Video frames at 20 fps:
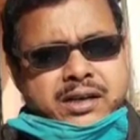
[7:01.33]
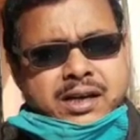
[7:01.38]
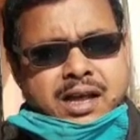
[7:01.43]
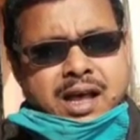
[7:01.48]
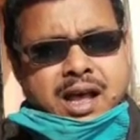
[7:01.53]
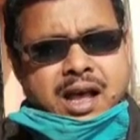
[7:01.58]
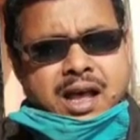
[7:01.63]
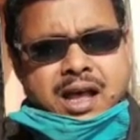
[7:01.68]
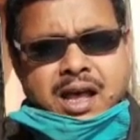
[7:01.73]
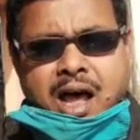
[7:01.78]
এটা
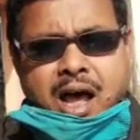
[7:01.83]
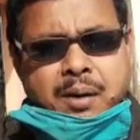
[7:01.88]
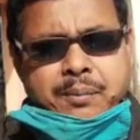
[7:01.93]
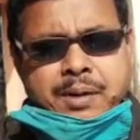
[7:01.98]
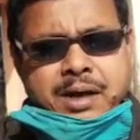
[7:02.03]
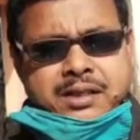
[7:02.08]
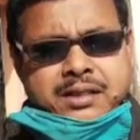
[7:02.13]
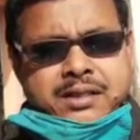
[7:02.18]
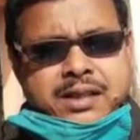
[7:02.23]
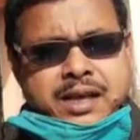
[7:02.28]

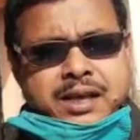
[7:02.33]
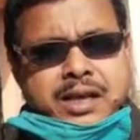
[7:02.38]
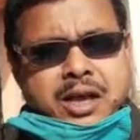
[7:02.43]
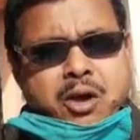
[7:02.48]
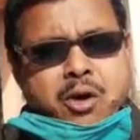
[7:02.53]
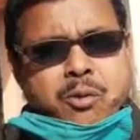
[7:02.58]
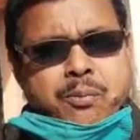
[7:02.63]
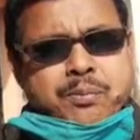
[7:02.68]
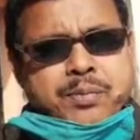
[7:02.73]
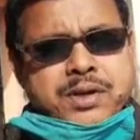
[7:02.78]
আমার
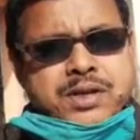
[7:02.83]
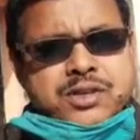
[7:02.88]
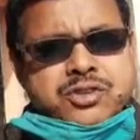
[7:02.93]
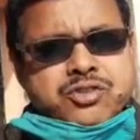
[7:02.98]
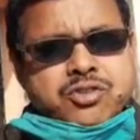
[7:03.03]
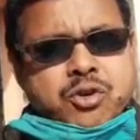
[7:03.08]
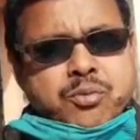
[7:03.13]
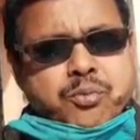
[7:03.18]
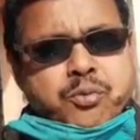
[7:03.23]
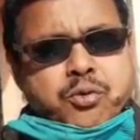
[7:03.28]
থেকেও
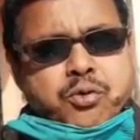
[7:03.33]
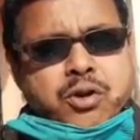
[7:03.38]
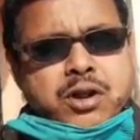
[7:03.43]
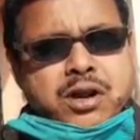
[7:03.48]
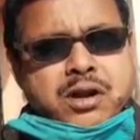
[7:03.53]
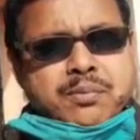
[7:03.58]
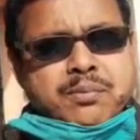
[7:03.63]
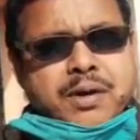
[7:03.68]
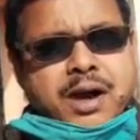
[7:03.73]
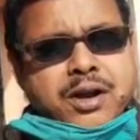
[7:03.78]

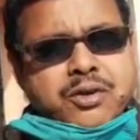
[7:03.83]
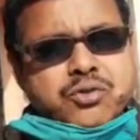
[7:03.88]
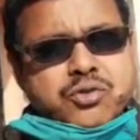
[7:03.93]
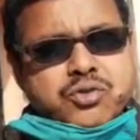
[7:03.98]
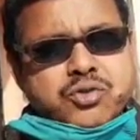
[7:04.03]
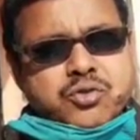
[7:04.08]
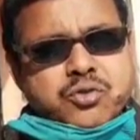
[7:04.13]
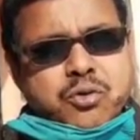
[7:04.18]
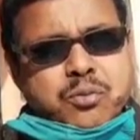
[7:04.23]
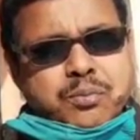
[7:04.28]
বিষ্ণুপুরের মানুষ
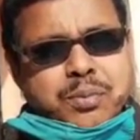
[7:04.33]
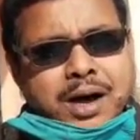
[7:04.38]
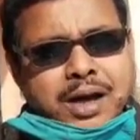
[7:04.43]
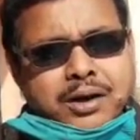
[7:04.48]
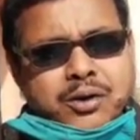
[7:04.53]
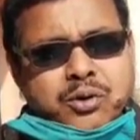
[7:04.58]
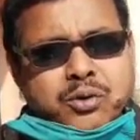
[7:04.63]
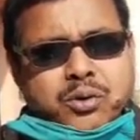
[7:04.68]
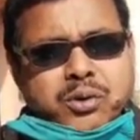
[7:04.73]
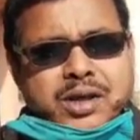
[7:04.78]
খুব
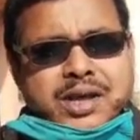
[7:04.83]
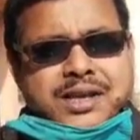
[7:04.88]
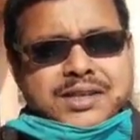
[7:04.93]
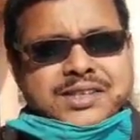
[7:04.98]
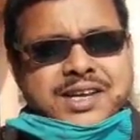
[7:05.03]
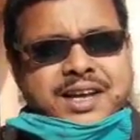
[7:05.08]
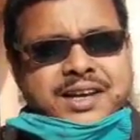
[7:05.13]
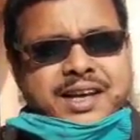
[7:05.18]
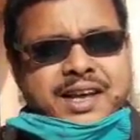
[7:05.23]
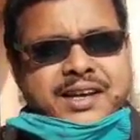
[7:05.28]
ভালো করেই
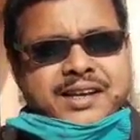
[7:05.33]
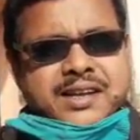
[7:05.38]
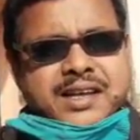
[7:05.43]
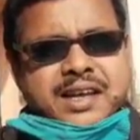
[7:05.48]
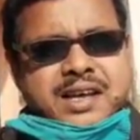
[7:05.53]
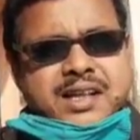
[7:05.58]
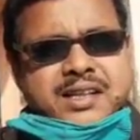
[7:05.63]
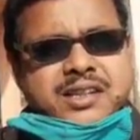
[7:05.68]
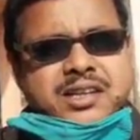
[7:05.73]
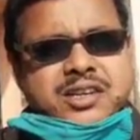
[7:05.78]
জানেন
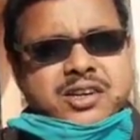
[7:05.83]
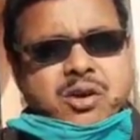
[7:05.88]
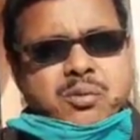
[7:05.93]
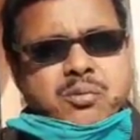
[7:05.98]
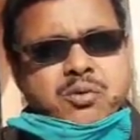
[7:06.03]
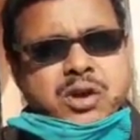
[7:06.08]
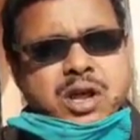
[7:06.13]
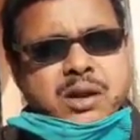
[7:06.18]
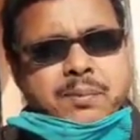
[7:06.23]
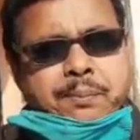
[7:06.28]

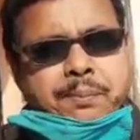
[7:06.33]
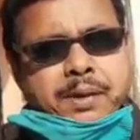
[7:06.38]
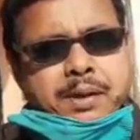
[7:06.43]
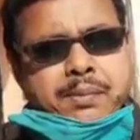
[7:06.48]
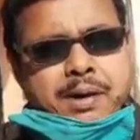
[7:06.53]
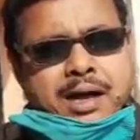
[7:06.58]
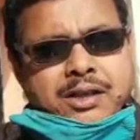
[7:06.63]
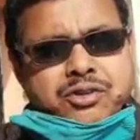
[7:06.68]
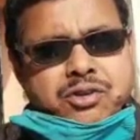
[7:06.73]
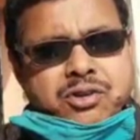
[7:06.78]
তৃণমূলের
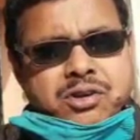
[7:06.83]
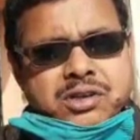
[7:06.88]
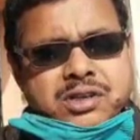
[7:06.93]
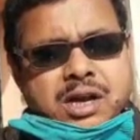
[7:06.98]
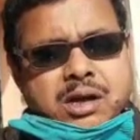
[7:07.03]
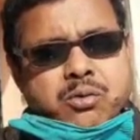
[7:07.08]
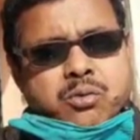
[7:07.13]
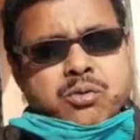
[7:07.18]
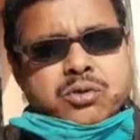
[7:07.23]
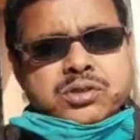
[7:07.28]

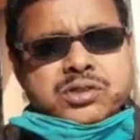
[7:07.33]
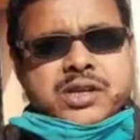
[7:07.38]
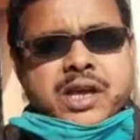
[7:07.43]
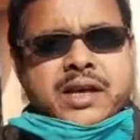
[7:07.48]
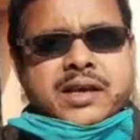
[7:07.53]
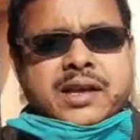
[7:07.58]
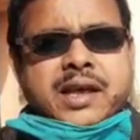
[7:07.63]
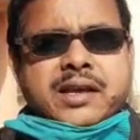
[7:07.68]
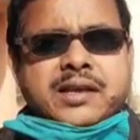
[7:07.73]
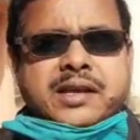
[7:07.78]
বিভাজনটা কোন
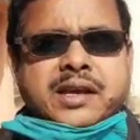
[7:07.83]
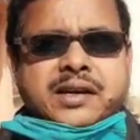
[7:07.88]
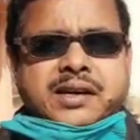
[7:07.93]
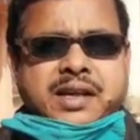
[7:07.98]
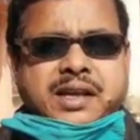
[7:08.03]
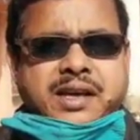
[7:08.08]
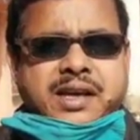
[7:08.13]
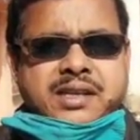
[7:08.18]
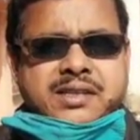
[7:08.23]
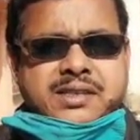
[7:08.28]
জায়গায় গিয়ে
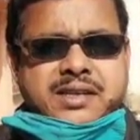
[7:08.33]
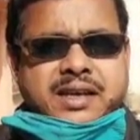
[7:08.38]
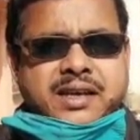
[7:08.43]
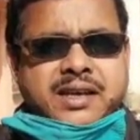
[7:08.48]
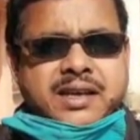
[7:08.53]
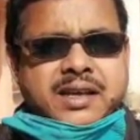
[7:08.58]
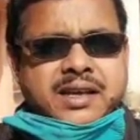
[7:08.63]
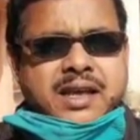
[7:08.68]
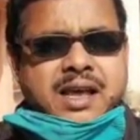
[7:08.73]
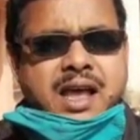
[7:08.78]
ঠেকেছে
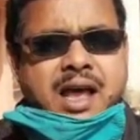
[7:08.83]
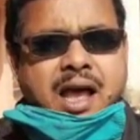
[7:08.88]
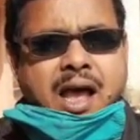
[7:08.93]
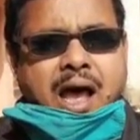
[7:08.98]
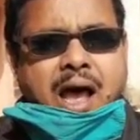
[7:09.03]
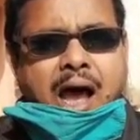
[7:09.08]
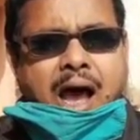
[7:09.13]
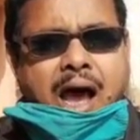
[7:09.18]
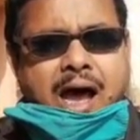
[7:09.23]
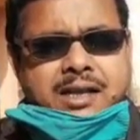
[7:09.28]

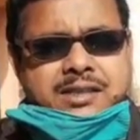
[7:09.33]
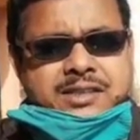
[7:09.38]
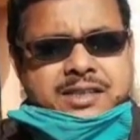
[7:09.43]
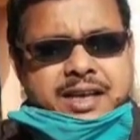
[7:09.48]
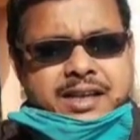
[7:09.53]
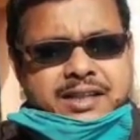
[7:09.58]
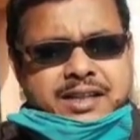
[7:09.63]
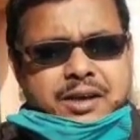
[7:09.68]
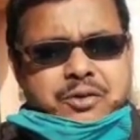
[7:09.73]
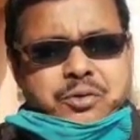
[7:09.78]

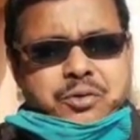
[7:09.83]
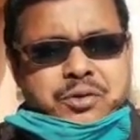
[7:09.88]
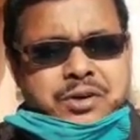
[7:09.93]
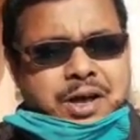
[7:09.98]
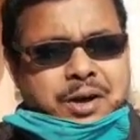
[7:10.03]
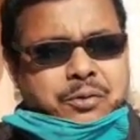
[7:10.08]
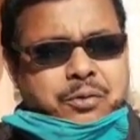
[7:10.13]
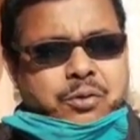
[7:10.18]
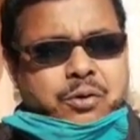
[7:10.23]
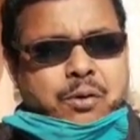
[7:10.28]
আজকে দেখুন
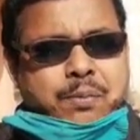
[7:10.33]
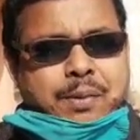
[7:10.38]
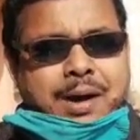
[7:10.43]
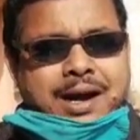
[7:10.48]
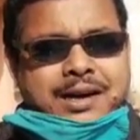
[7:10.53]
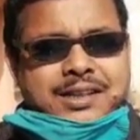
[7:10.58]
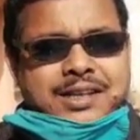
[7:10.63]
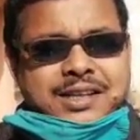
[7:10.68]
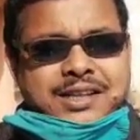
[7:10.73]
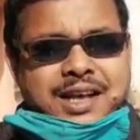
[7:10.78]
না কোনো
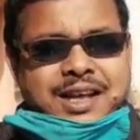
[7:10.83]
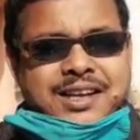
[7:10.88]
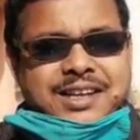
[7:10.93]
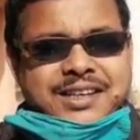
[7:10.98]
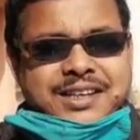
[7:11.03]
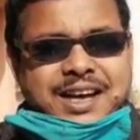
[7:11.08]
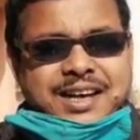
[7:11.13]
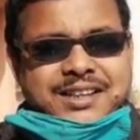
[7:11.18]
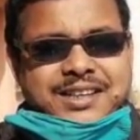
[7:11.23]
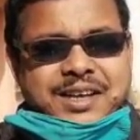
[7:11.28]
প্রার্থী
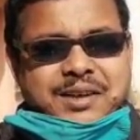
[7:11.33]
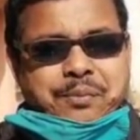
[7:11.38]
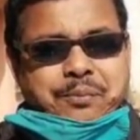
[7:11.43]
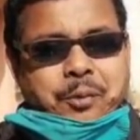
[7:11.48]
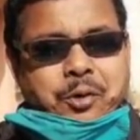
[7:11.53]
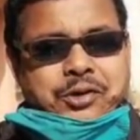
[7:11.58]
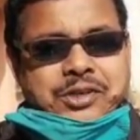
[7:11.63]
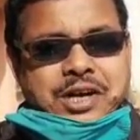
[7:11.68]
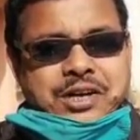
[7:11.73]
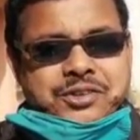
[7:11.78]
তালিকাতে
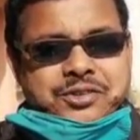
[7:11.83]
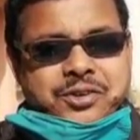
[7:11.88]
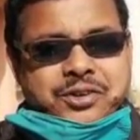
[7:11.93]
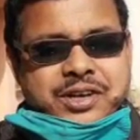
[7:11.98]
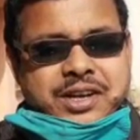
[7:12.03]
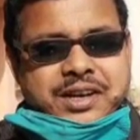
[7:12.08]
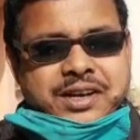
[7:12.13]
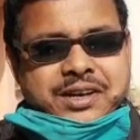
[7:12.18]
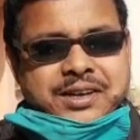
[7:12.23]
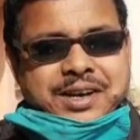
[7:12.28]

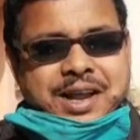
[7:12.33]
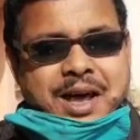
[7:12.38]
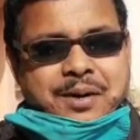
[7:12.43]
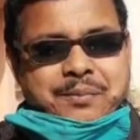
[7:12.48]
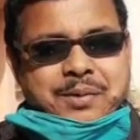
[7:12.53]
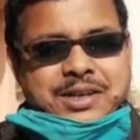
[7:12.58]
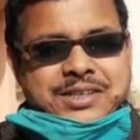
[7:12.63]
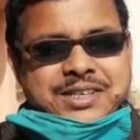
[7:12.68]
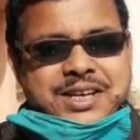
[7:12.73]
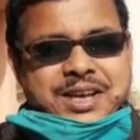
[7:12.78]
প্রশাসকের নাম
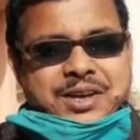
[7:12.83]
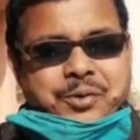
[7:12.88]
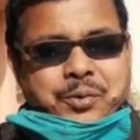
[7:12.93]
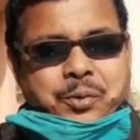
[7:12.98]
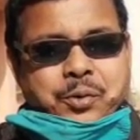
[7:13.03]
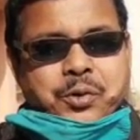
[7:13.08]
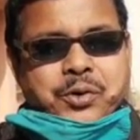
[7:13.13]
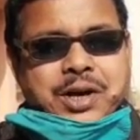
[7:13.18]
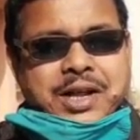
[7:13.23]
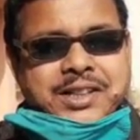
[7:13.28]
আছে
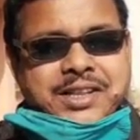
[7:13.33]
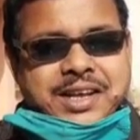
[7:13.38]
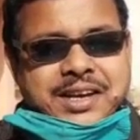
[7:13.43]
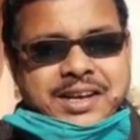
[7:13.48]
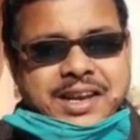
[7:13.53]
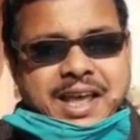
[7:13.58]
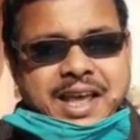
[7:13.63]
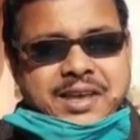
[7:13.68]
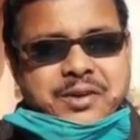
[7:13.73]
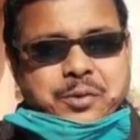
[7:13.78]
কোনোটাতে
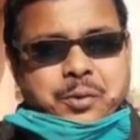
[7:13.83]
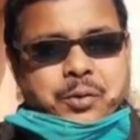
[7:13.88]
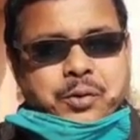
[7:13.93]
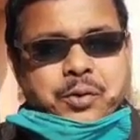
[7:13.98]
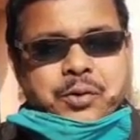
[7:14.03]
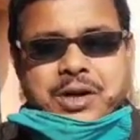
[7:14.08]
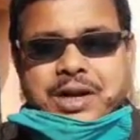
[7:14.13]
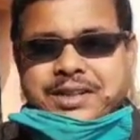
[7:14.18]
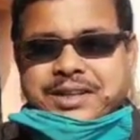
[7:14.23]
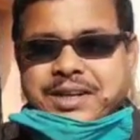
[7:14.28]
নেই
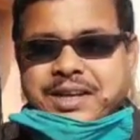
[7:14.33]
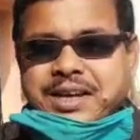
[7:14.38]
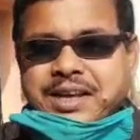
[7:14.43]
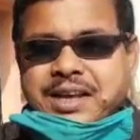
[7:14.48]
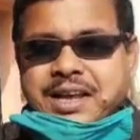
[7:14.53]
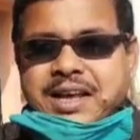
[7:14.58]
কোনোটাতে